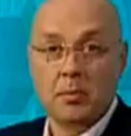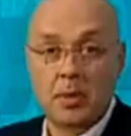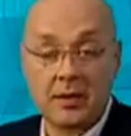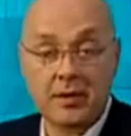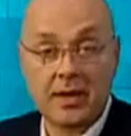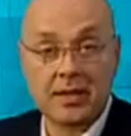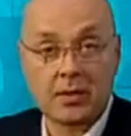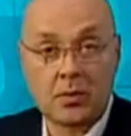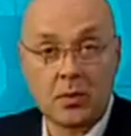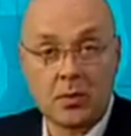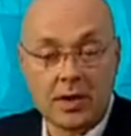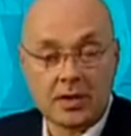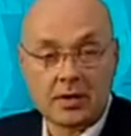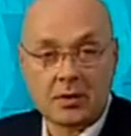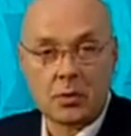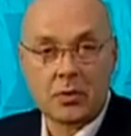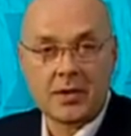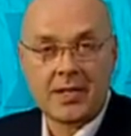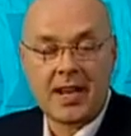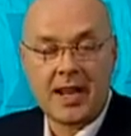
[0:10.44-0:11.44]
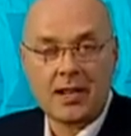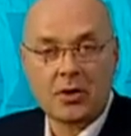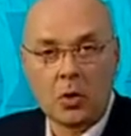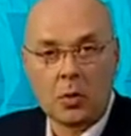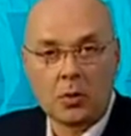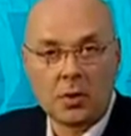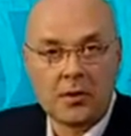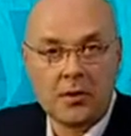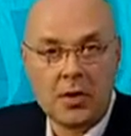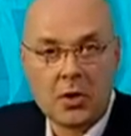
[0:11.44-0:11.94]
Приветствую вас, друзья.
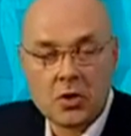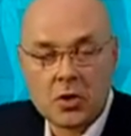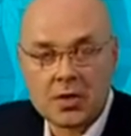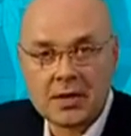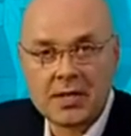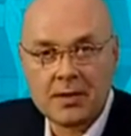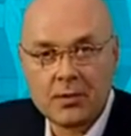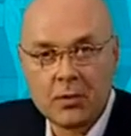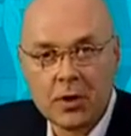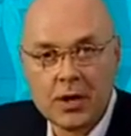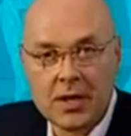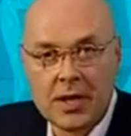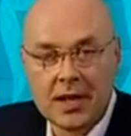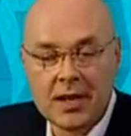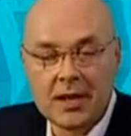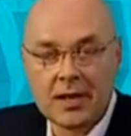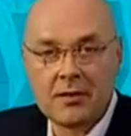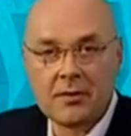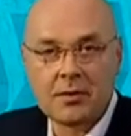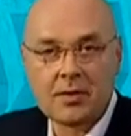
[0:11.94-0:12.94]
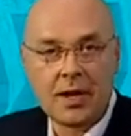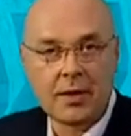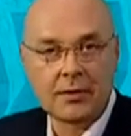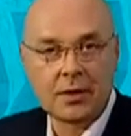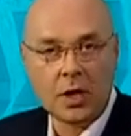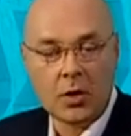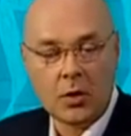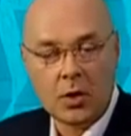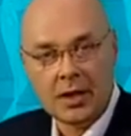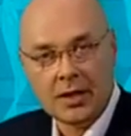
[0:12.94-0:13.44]
Добрый вечер. Сегодня в
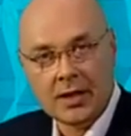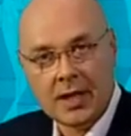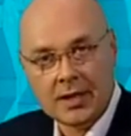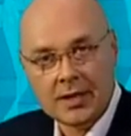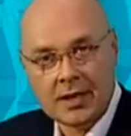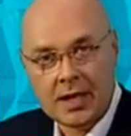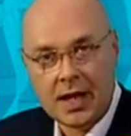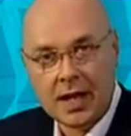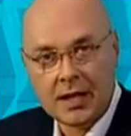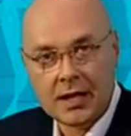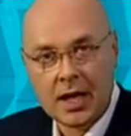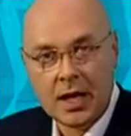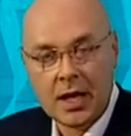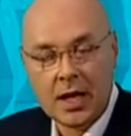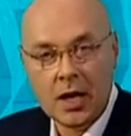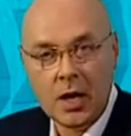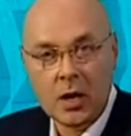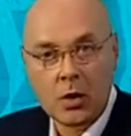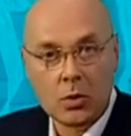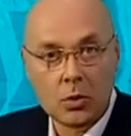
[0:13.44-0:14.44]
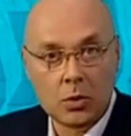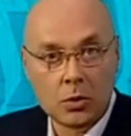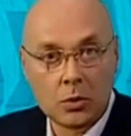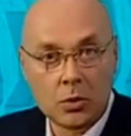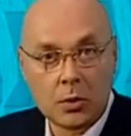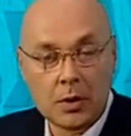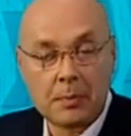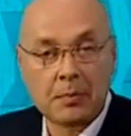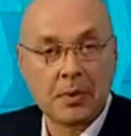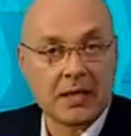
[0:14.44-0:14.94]
главной роли на телеканале
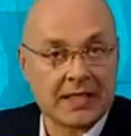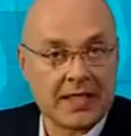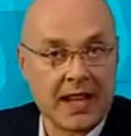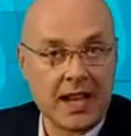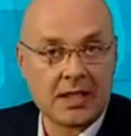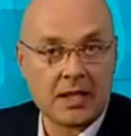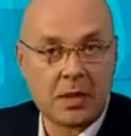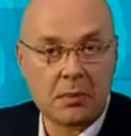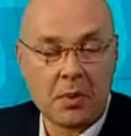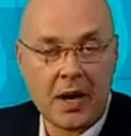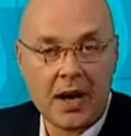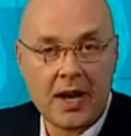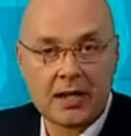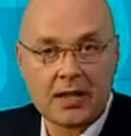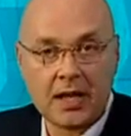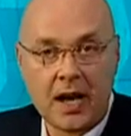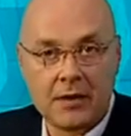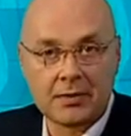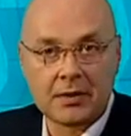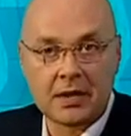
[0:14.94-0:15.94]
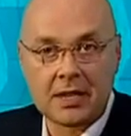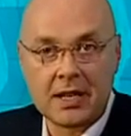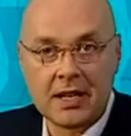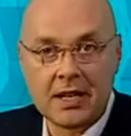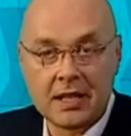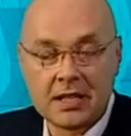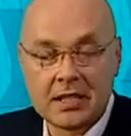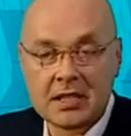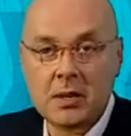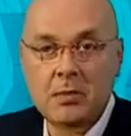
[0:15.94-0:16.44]
«Культура» писатель, поэт, автор
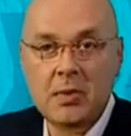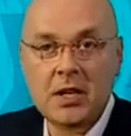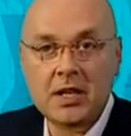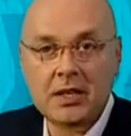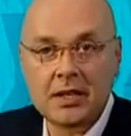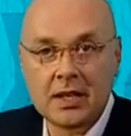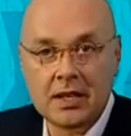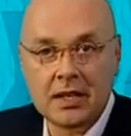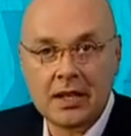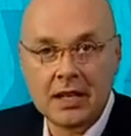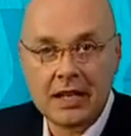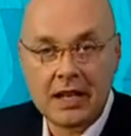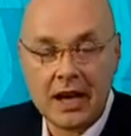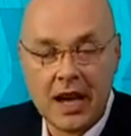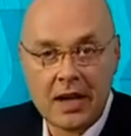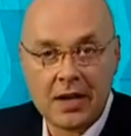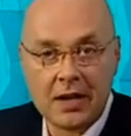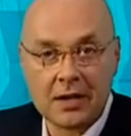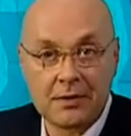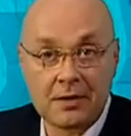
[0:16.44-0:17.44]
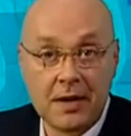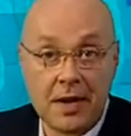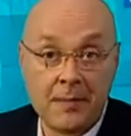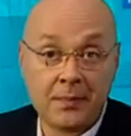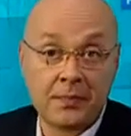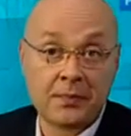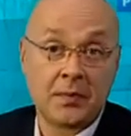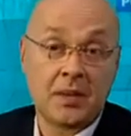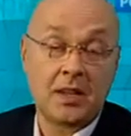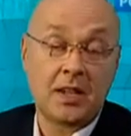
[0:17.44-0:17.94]
знаменитых «Гариков»
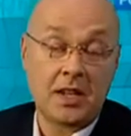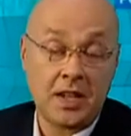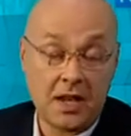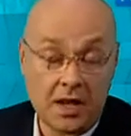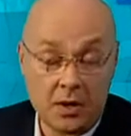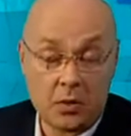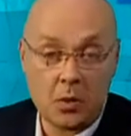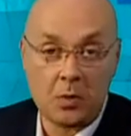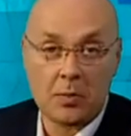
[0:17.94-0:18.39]
Игорь